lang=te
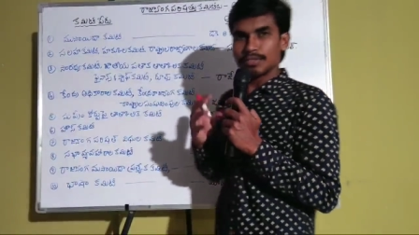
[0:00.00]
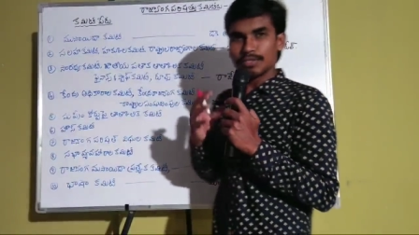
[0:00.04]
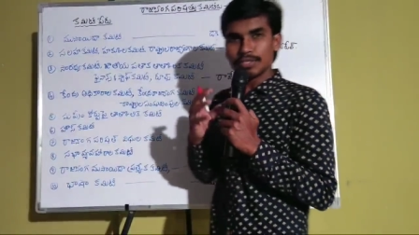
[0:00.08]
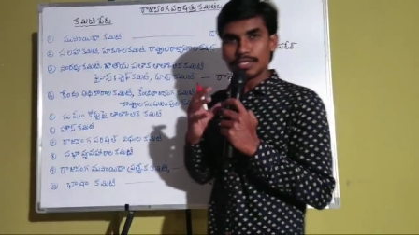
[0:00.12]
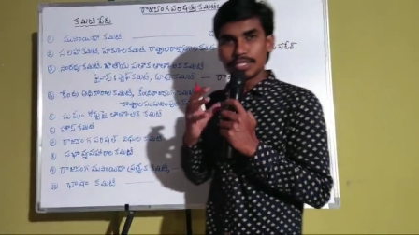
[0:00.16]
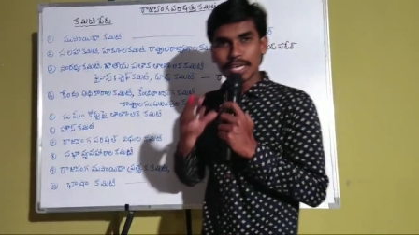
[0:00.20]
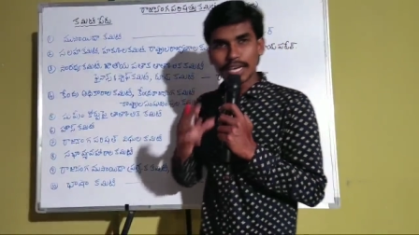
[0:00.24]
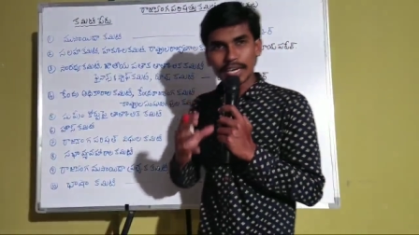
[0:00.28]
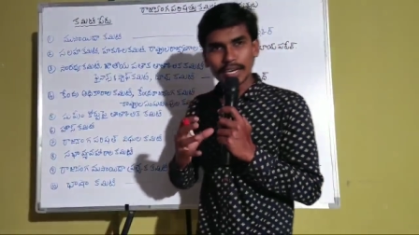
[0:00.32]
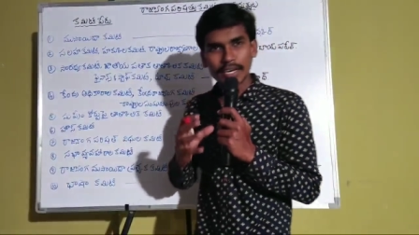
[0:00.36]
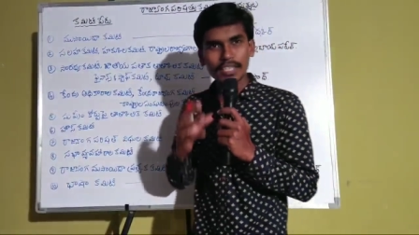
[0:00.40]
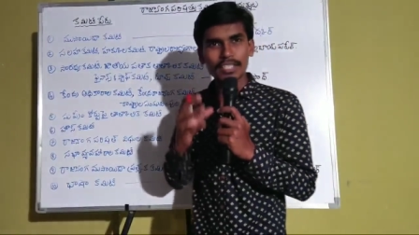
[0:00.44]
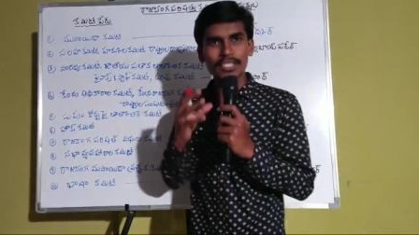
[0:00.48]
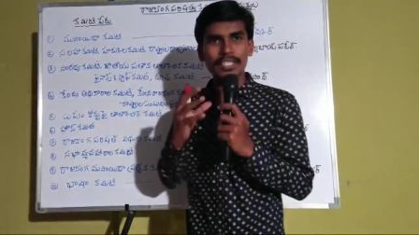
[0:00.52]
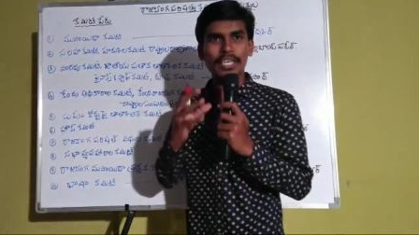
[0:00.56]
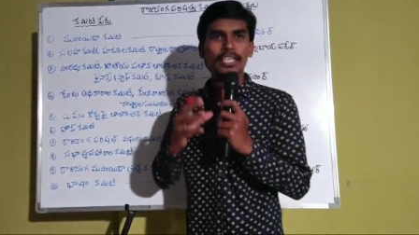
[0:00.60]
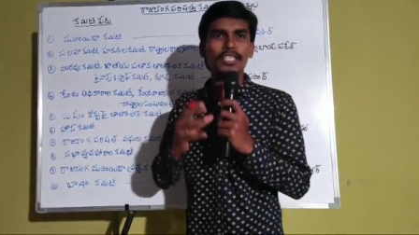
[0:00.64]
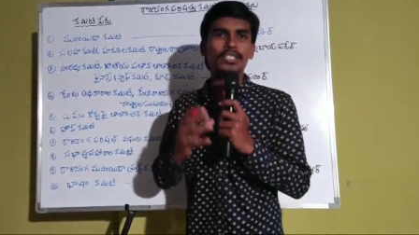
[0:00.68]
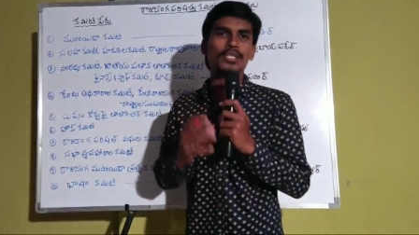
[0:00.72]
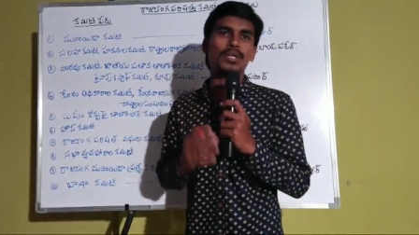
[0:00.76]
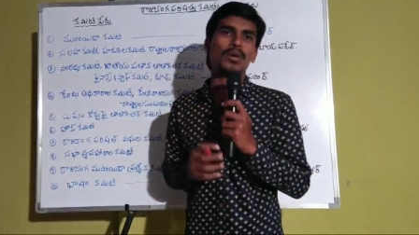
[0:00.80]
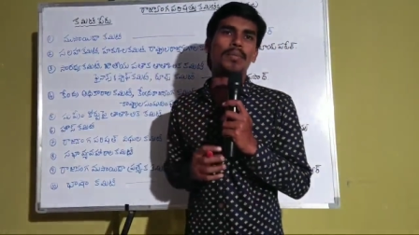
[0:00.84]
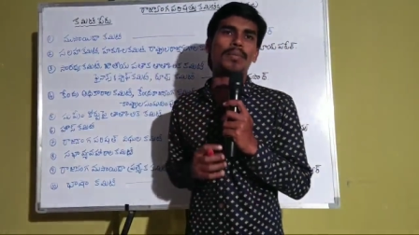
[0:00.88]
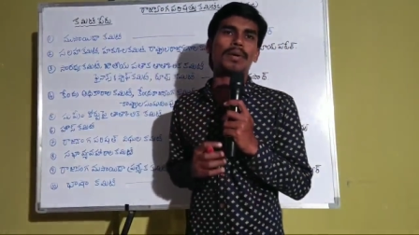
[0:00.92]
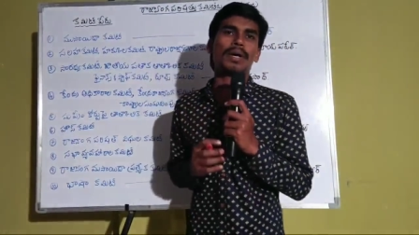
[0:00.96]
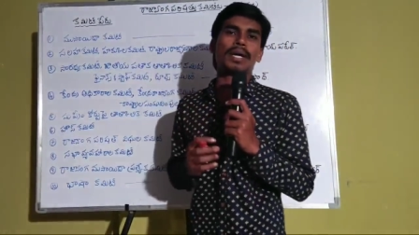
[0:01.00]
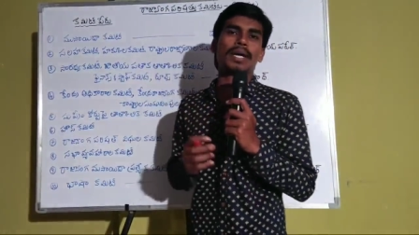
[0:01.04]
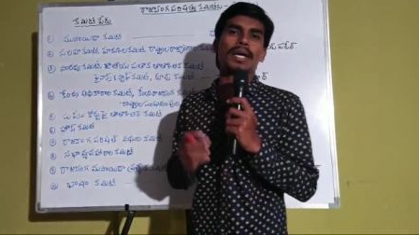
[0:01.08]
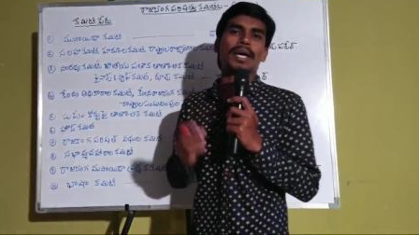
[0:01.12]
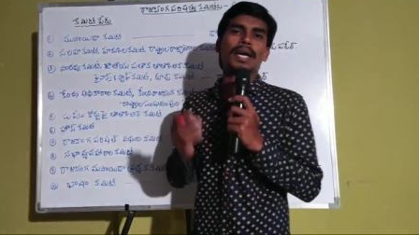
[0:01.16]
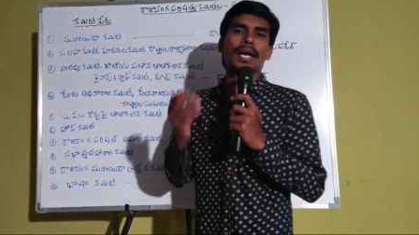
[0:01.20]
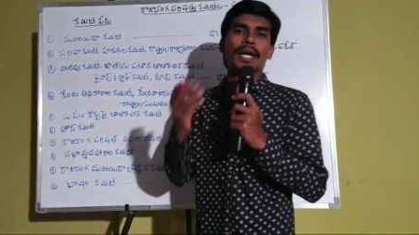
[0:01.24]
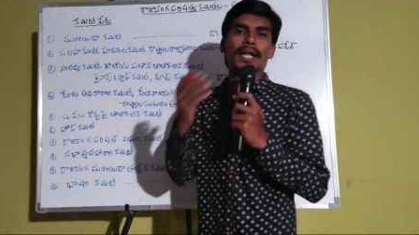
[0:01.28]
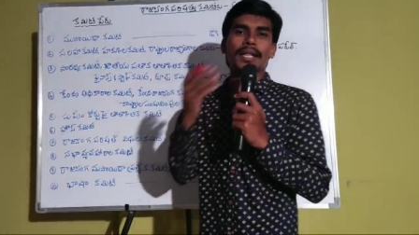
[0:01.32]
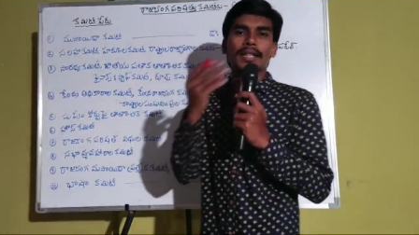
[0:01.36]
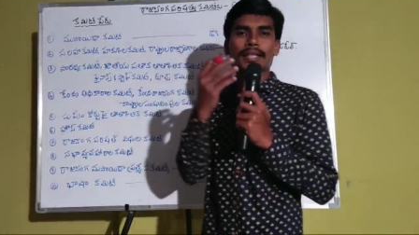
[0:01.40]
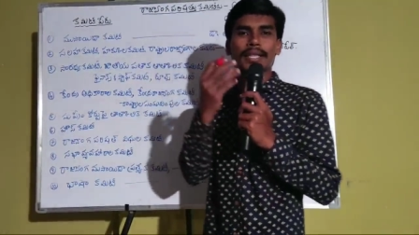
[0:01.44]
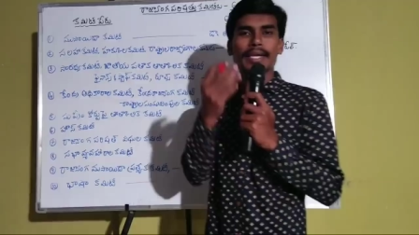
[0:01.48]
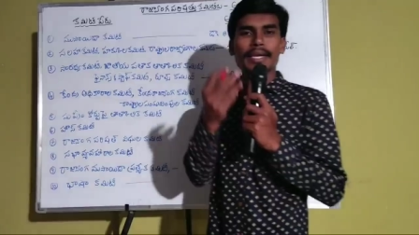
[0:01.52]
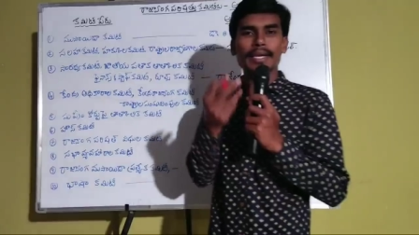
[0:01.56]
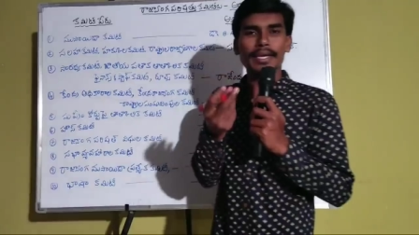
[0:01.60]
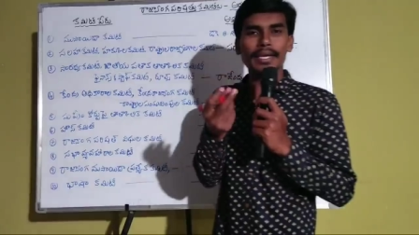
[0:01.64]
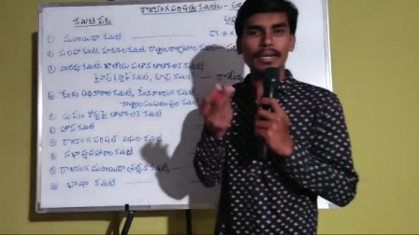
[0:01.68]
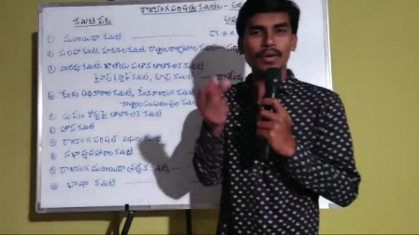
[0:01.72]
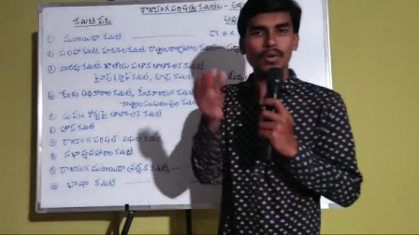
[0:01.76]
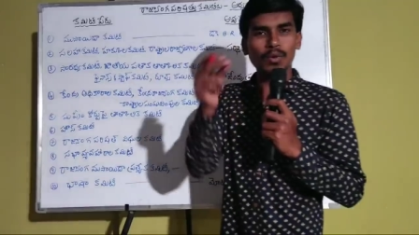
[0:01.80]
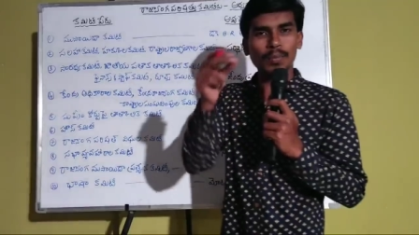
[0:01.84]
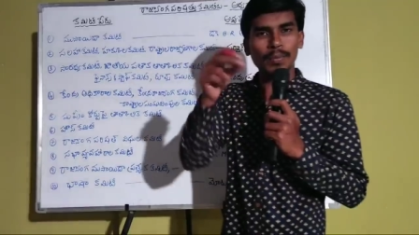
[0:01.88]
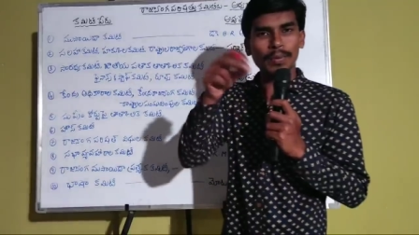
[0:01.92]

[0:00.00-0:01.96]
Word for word: జనరల్ స్టడీస్లో భాగంగా అందరికీ